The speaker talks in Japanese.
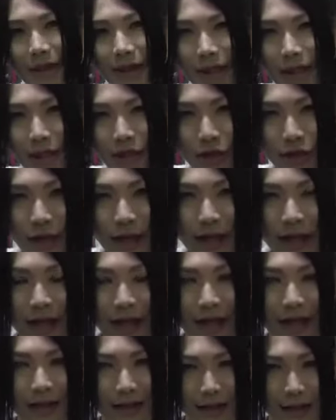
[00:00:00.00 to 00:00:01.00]
えっと
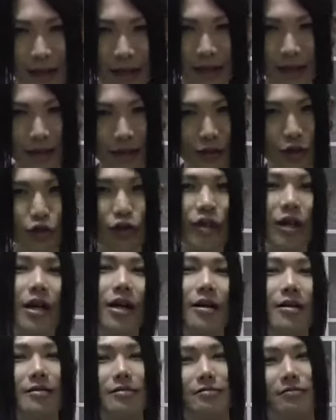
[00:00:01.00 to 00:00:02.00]
ね9月4
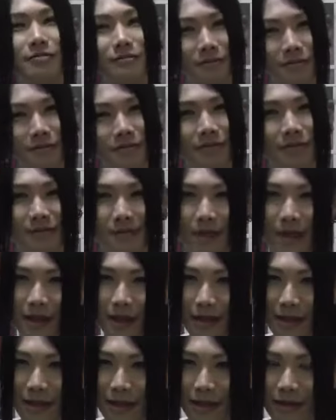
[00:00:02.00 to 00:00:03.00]
日、うん、
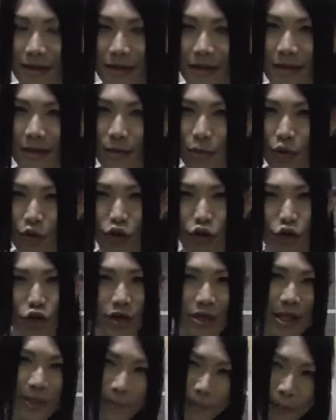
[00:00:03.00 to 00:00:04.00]
僕の
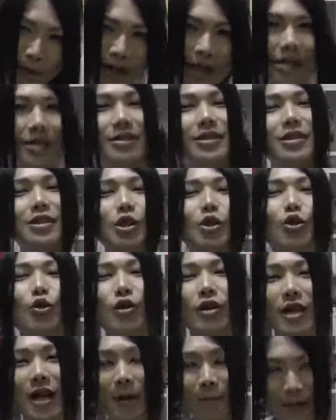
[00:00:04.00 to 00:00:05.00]
先輩アーティストの
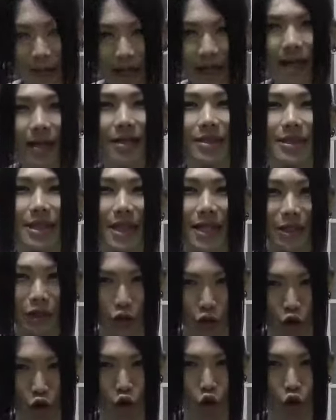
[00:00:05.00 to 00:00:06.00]
上川さ
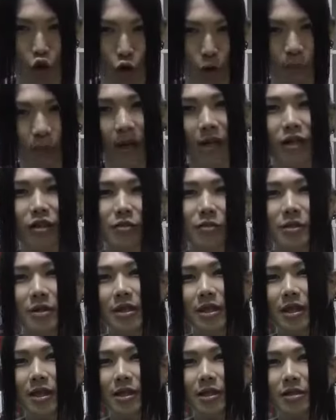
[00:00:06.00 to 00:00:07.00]
んの番組
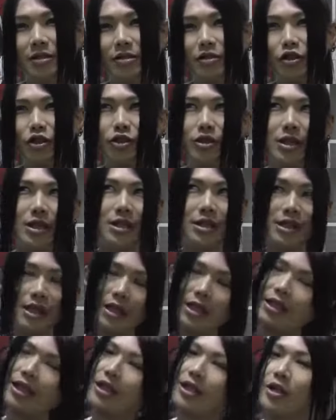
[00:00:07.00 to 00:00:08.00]
にゲスト出演し
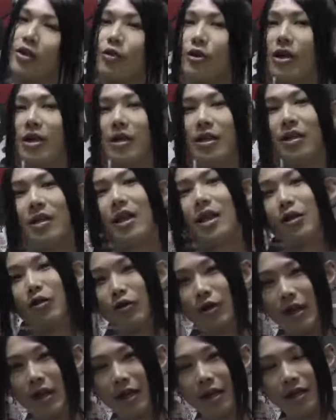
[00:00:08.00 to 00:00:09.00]
てきて今日帰ってきた
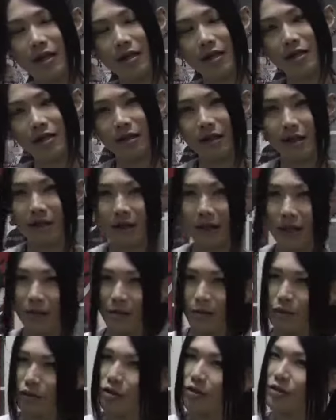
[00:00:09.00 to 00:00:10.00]
のねで
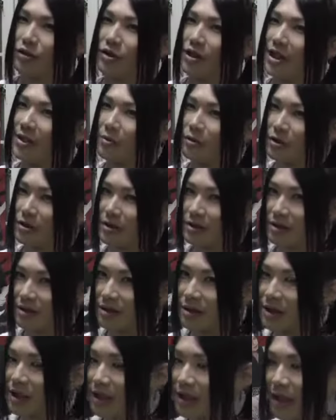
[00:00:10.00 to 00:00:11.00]
ねブログでも
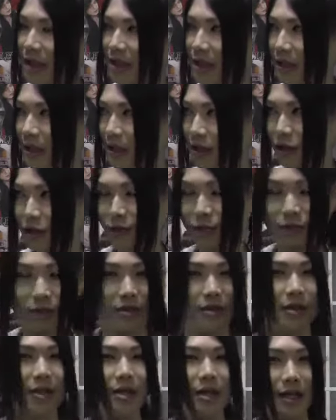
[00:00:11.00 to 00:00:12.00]
綴ってたんだけども
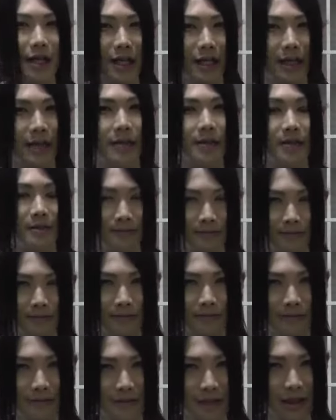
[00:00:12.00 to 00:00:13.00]
さ、う
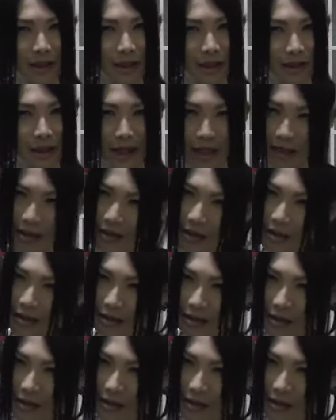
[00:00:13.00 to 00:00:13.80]
ん、最近